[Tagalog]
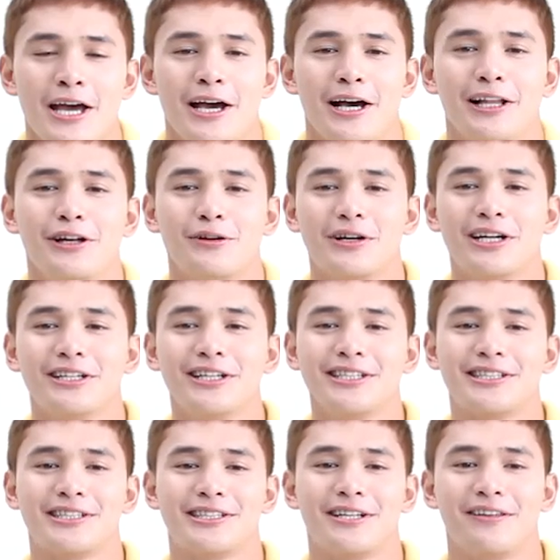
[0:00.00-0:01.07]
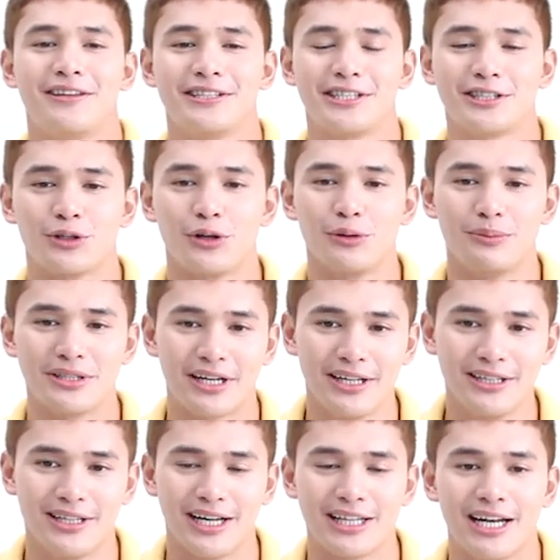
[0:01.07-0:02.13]
Hello runners! This is Rue
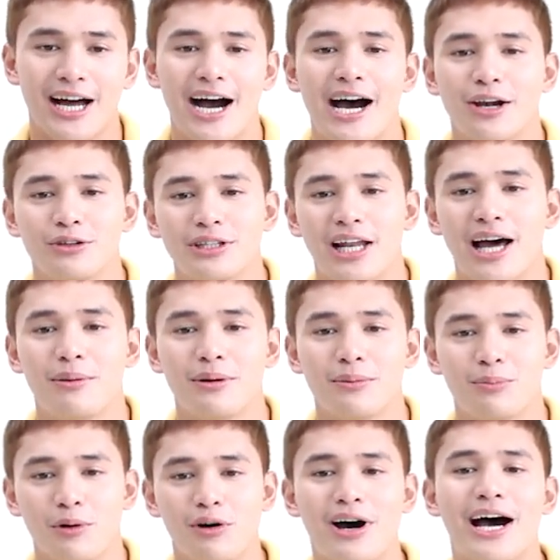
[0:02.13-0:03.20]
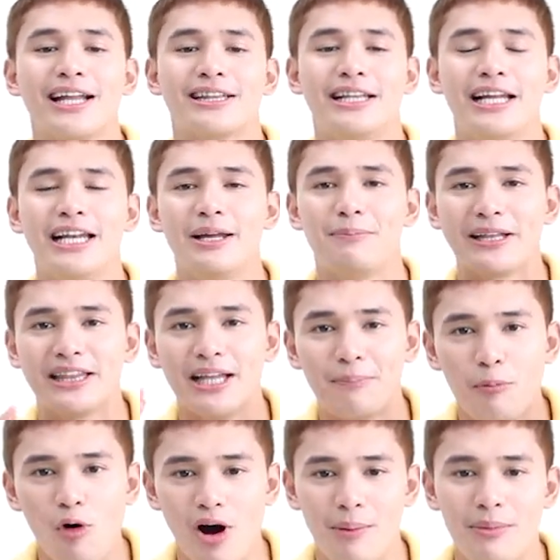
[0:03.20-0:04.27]
Madrid at ilang araw na lamang po at lilipad na
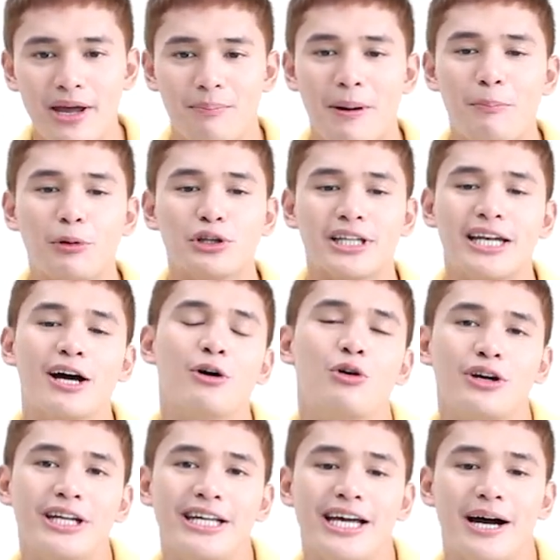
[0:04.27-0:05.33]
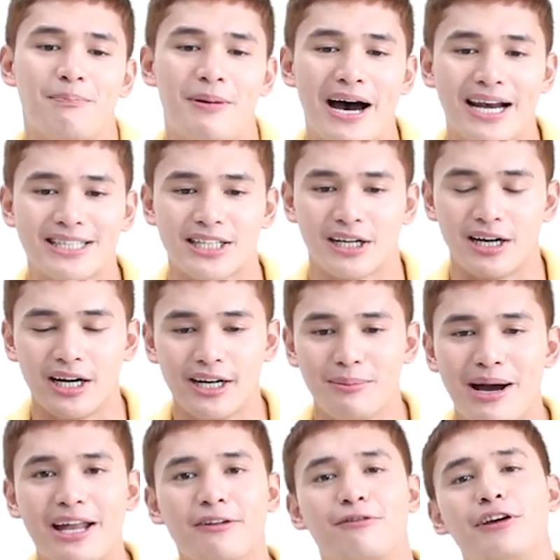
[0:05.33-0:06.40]
po kami papunta ng Korea para sa
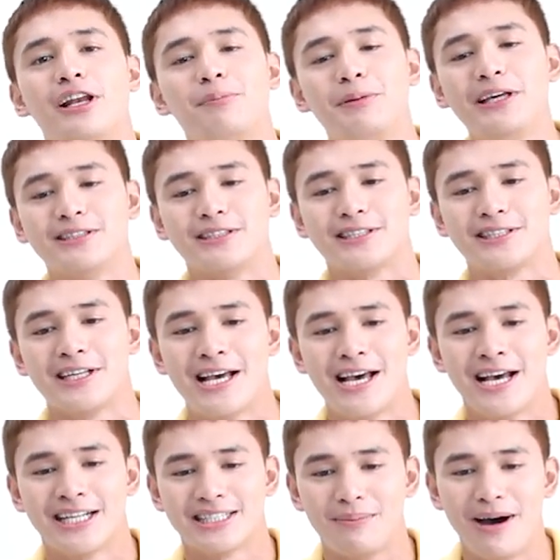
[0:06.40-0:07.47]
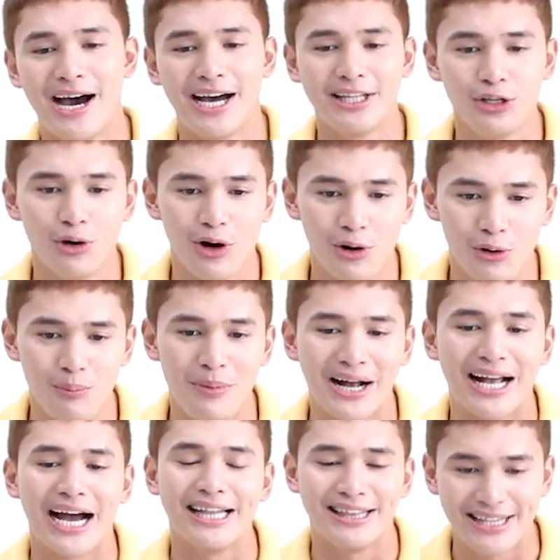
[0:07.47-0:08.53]
Running Man Philippines. Samahan niyo akong
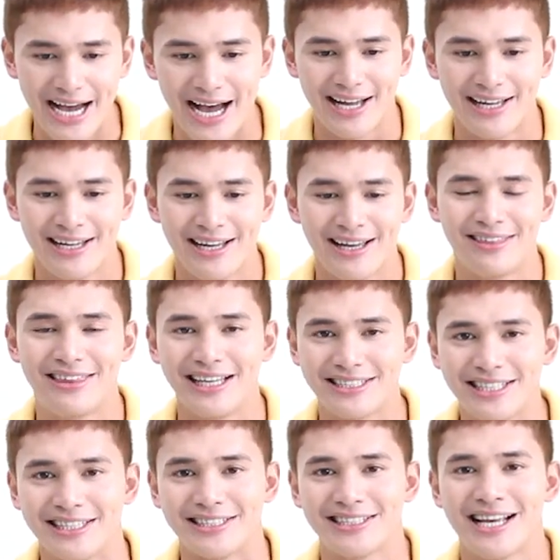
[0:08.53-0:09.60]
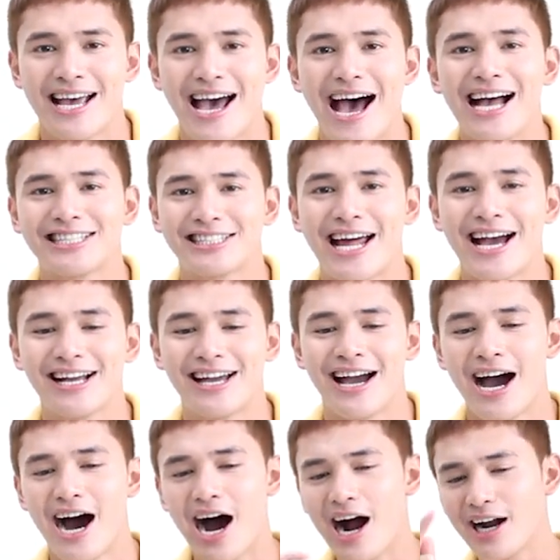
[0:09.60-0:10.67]
maghanda. This is hashtag
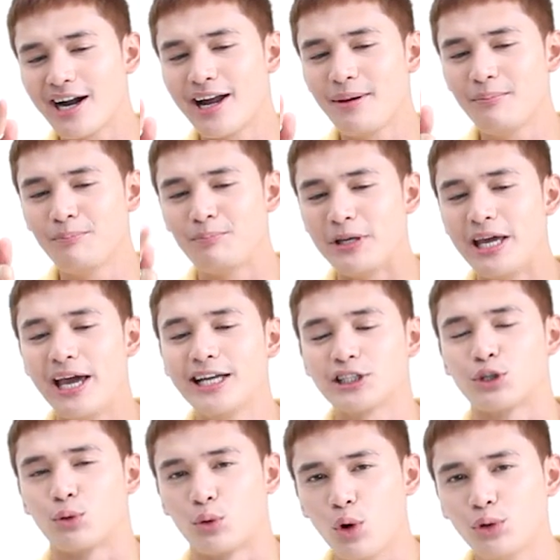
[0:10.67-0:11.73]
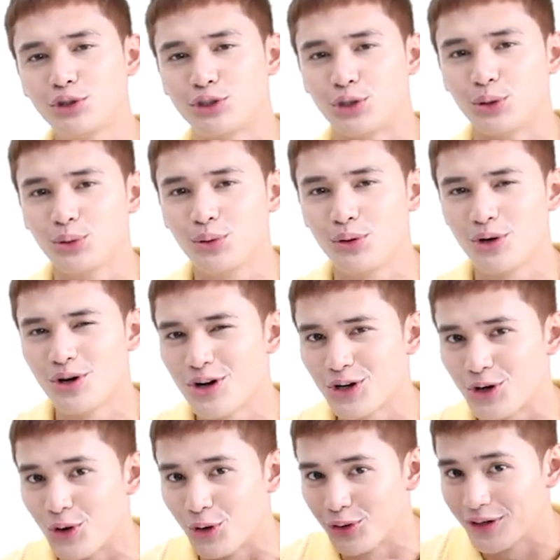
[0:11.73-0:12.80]
RMPH Road to
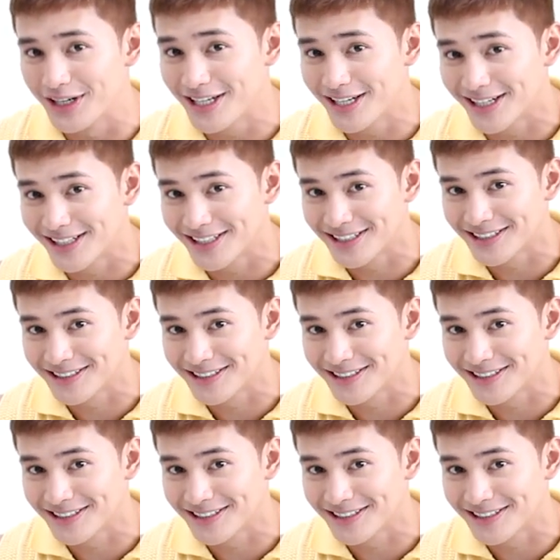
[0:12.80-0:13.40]
Korea.